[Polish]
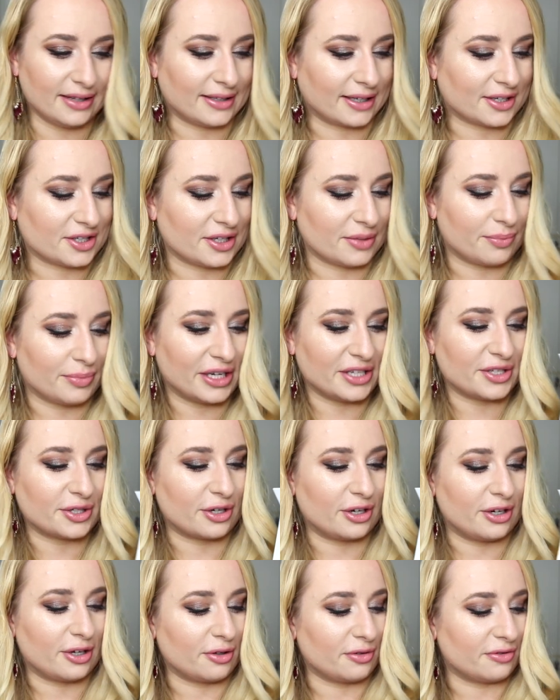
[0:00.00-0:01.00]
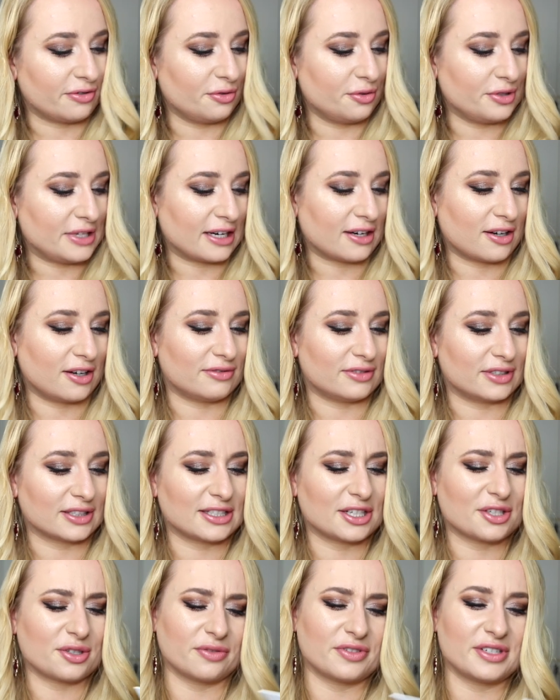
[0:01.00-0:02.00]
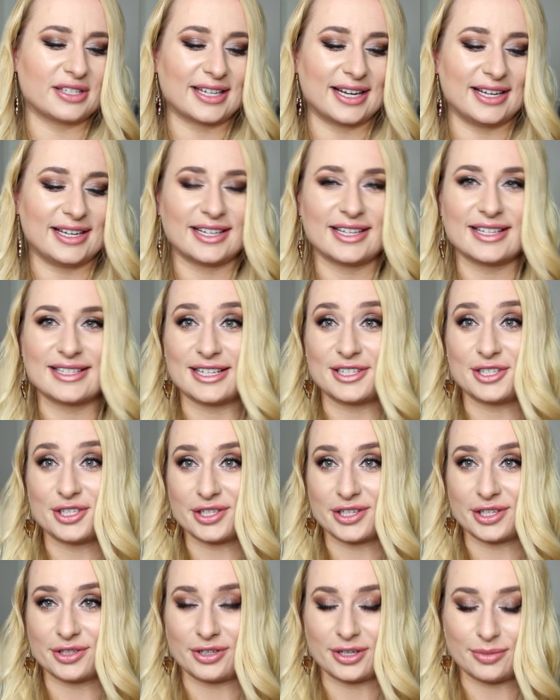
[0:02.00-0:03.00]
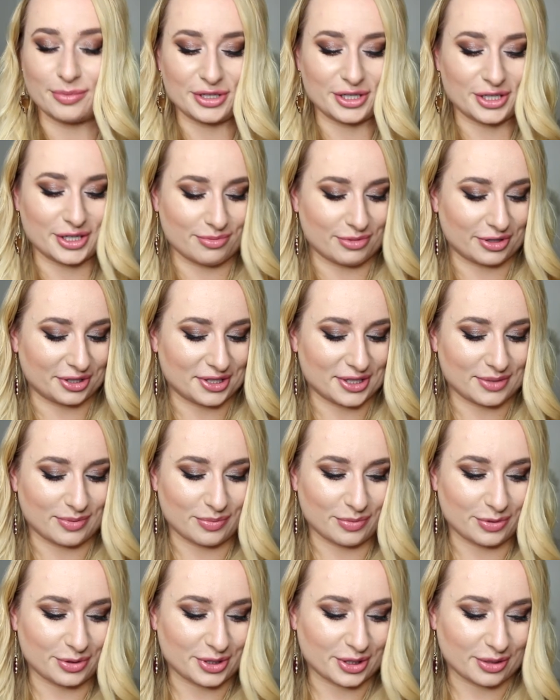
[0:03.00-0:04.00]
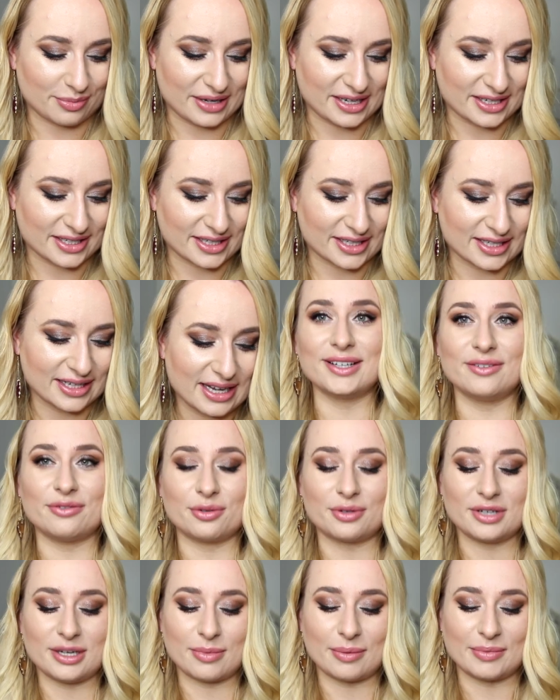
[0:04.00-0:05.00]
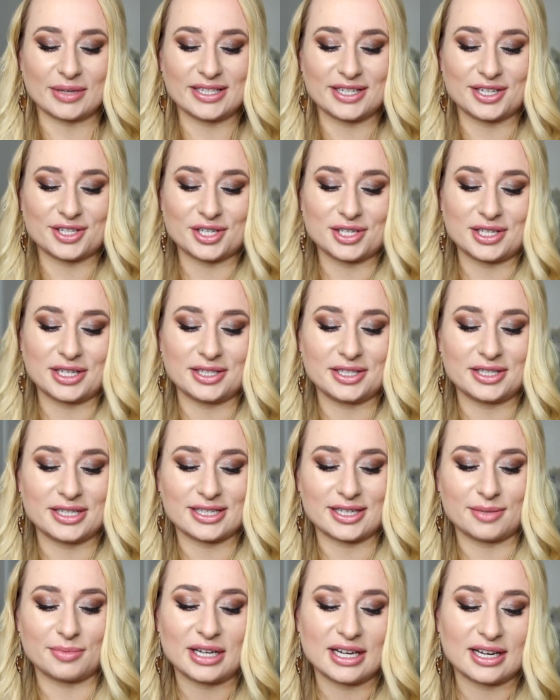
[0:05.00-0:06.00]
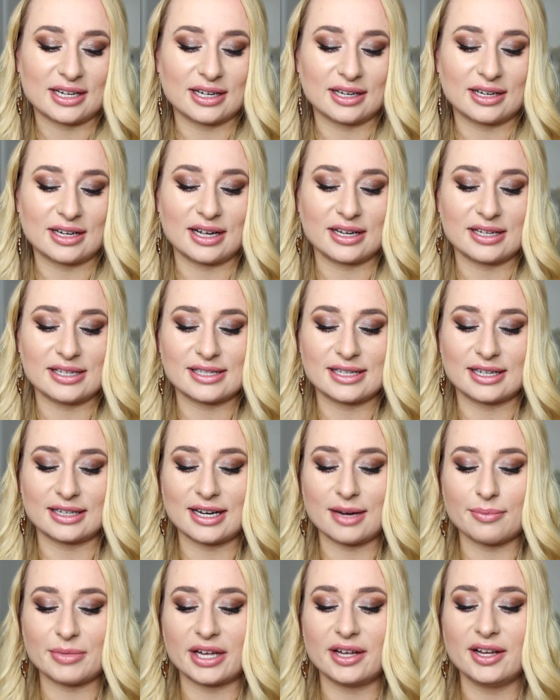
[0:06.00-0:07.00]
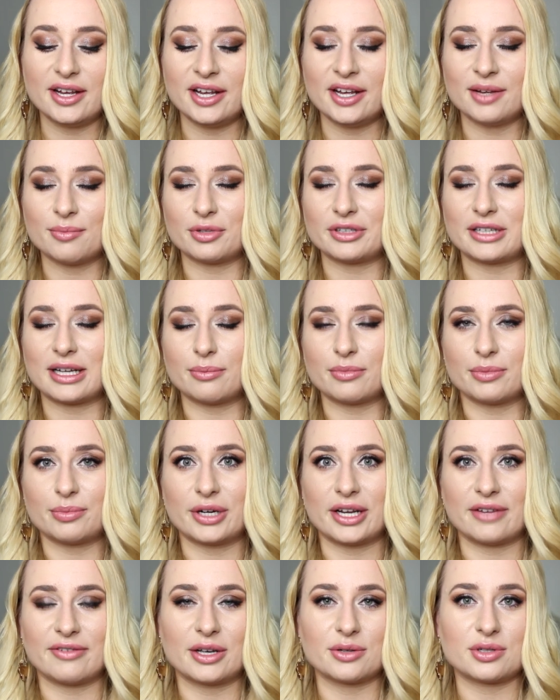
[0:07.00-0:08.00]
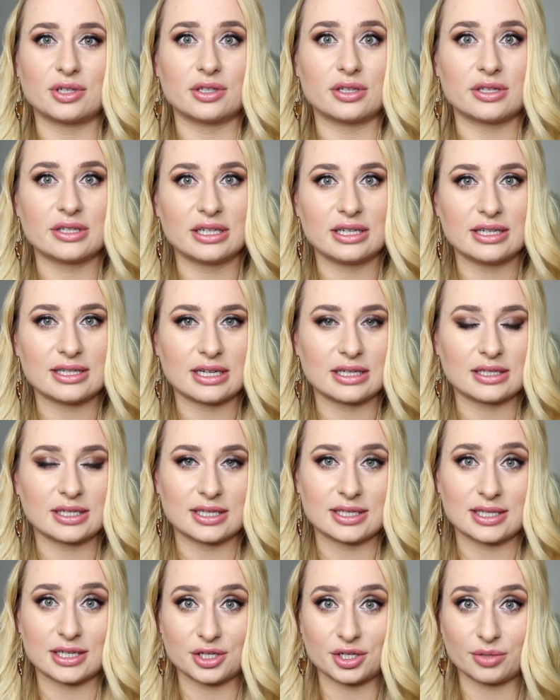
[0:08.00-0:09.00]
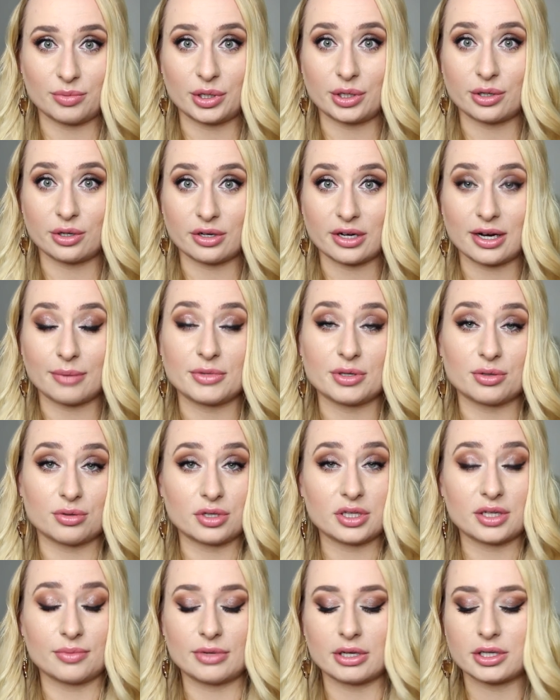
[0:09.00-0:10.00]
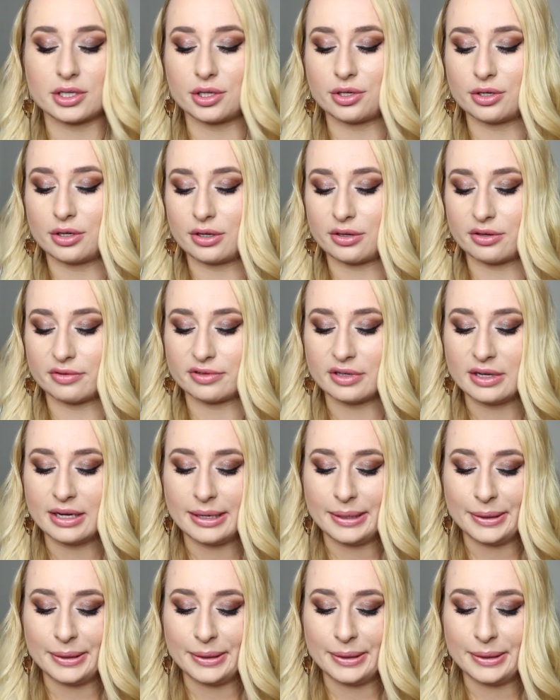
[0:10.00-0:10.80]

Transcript: Także pięć kolorów nudziakowych. Zresztą wszystkie linki znajdziecie na dole, będziecie mogli sobie pójść obejrzeć. W ogóle mam nadzieję, że śledzicie Samilaka na Instagramie, bo tam pojawiają się też stylizacje z naszymi kolorami, z użyciem naszych kolorów.